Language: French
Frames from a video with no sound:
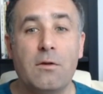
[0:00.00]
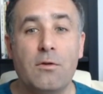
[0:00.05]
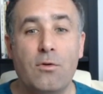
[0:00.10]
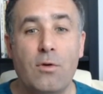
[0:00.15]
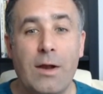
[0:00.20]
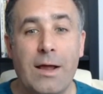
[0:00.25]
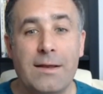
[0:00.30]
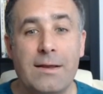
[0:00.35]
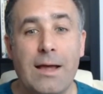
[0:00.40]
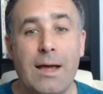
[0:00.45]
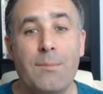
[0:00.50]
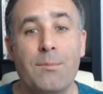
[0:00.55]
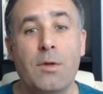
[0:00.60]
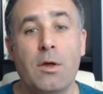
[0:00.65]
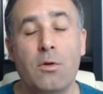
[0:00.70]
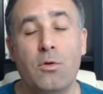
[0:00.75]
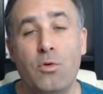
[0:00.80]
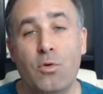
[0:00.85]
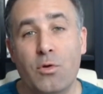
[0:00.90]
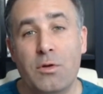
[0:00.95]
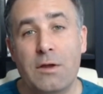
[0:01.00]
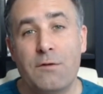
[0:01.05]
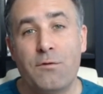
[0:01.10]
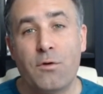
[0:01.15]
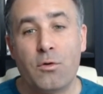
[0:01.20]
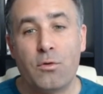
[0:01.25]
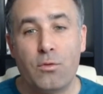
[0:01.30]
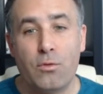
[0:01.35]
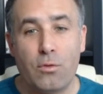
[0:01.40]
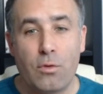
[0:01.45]
de la dame non
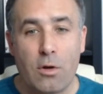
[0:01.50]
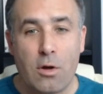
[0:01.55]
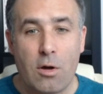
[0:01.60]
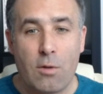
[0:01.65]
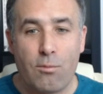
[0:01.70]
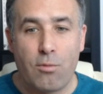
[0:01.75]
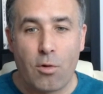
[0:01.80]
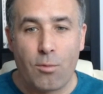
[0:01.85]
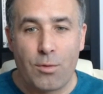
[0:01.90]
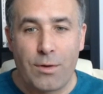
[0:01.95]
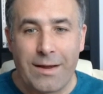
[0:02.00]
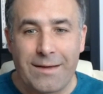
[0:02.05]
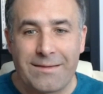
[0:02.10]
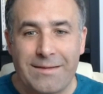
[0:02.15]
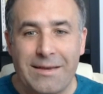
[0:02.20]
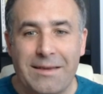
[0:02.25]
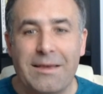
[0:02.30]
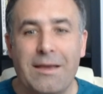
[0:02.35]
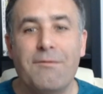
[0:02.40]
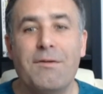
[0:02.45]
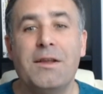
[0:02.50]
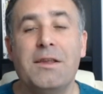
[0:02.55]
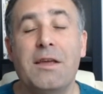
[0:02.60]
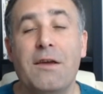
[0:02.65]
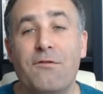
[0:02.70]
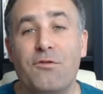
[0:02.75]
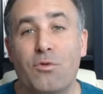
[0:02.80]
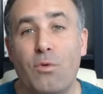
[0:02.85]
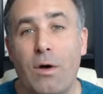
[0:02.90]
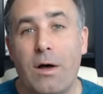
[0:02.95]
défendue pour menacer
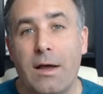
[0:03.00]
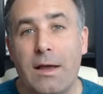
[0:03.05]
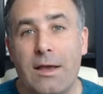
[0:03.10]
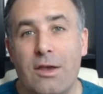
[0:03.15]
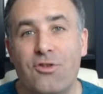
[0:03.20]
cavalier F3,